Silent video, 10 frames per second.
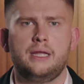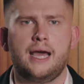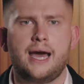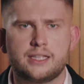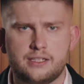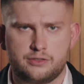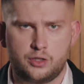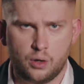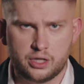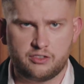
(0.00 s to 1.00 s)
миллиардов
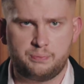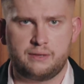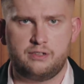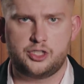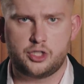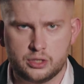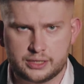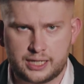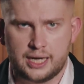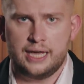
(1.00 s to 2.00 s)
долларов,
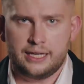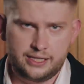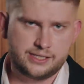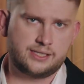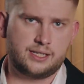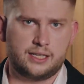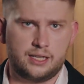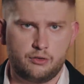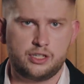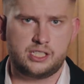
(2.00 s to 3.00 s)
привлеченных из
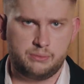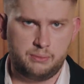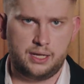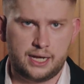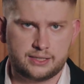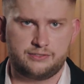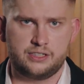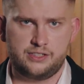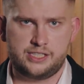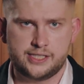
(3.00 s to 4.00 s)
1,7
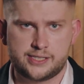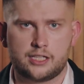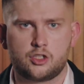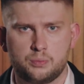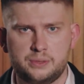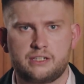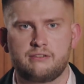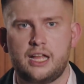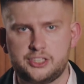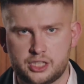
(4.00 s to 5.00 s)
миллиардов инвестиций от крупных
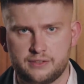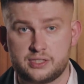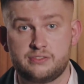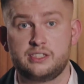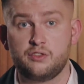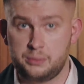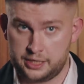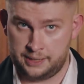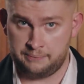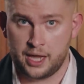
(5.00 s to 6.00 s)
вкладчиков со всего мира.